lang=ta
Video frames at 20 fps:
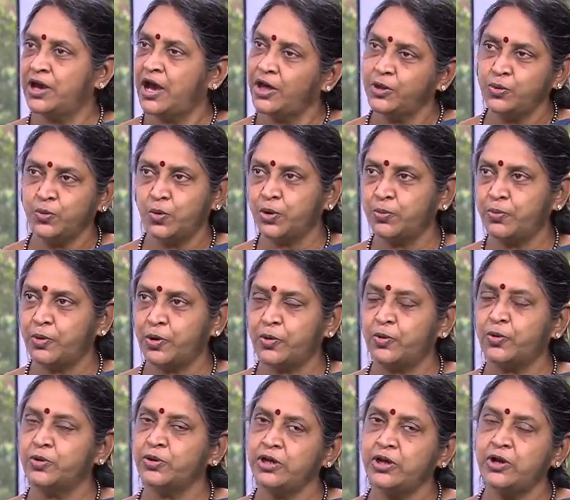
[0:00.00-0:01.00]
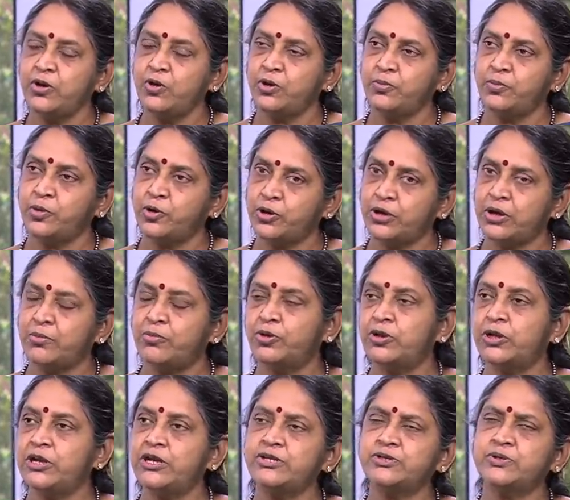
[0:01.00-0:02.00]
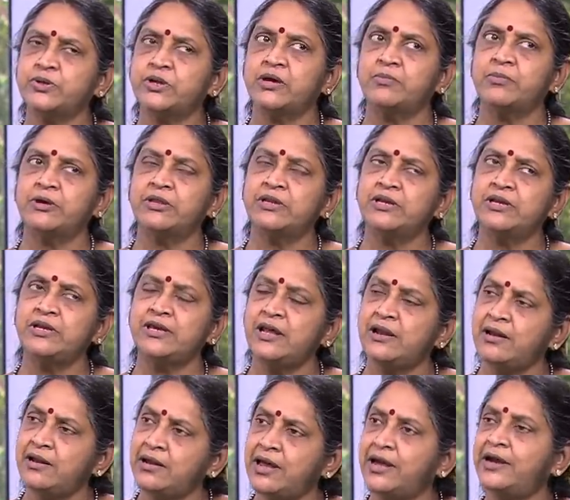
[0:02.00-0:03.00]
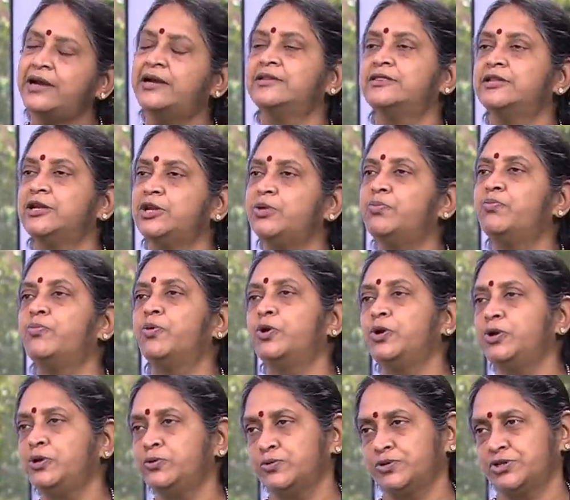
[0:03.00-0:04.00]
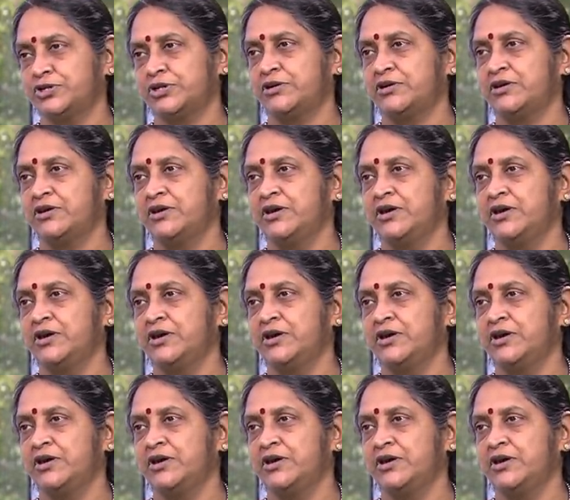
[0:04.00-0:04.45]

அது ஒரு பக்கம் இன்னொரு பக்கம் நான் முதலே சொன்ன மாதிரி எல்லா இடத்துலையும் பொல்யூஷன்